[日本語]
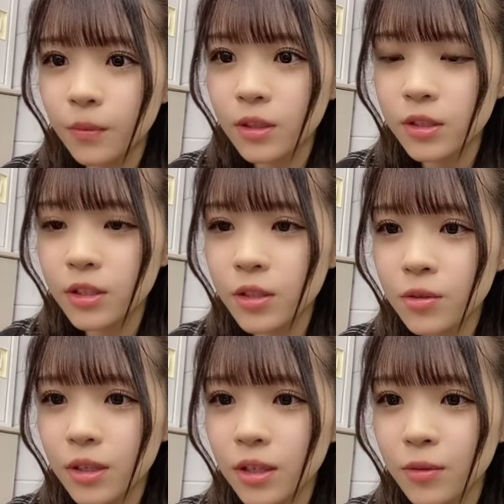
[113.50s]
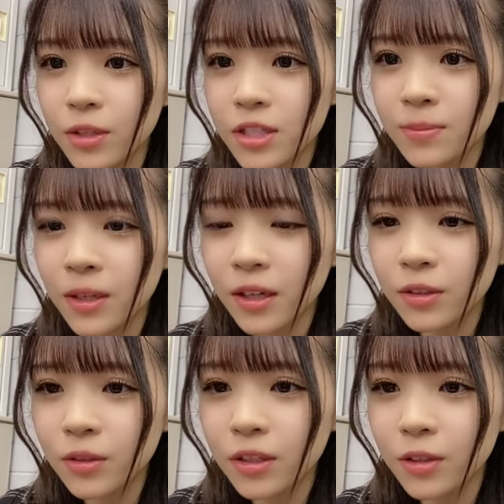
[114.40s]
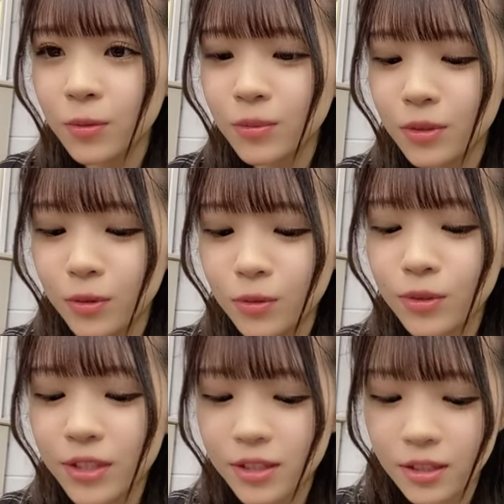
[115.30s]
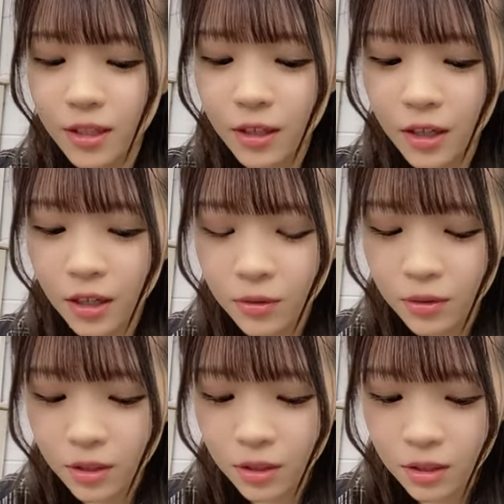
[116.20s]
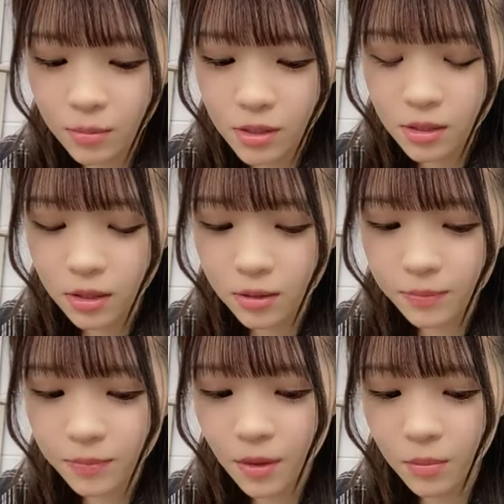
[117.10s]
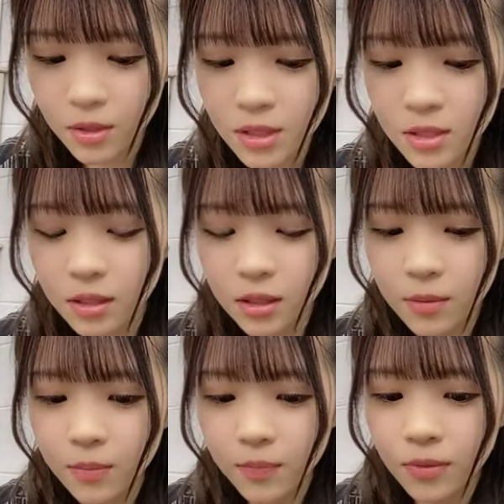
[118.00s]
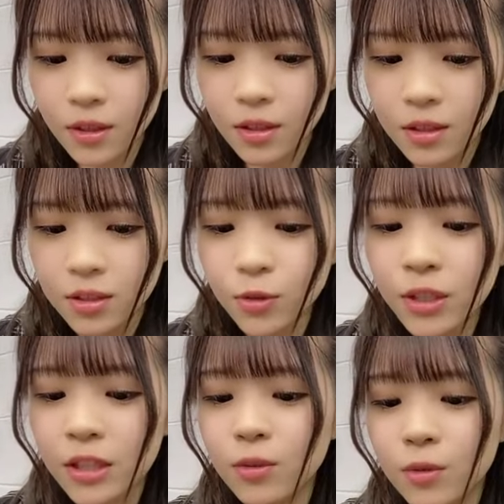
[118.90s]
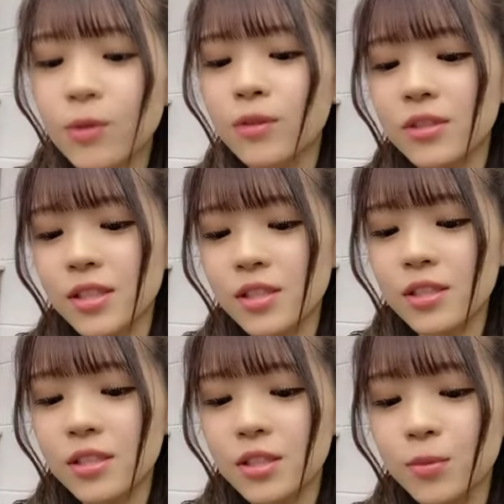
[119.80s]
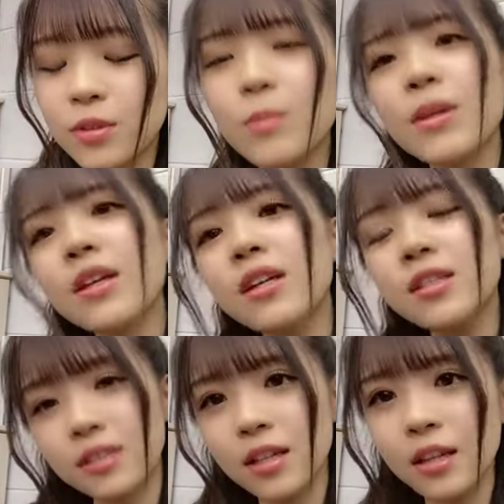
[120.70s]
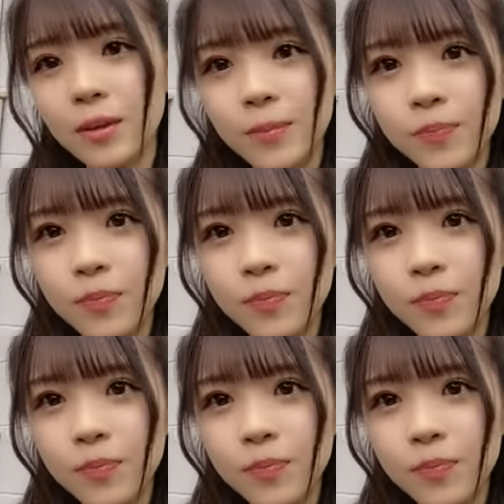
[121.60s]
う知ってる中では一番垢抜けたと思う本当ですか垢抜けれてますか確かに初期の写真自分で見返して